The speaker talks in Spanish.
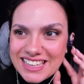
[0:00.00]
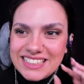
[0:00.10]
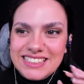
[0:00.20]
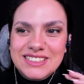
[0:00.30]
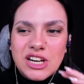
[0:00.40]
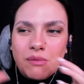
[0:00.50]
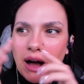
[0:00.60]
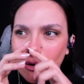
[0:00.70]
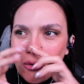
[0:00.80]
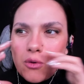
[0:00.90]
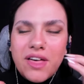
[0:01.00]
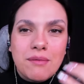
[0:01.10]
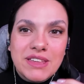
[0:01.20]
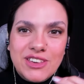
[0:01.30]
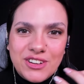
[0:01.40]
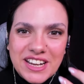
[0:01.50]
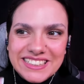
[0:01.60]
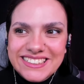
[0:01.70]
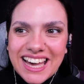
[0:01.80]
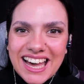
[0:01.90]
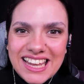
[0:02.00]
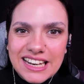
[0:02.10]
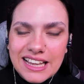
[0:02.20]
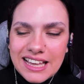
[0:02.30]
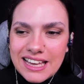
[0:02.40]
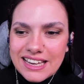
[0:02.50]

que es así como aguda, medio nasal,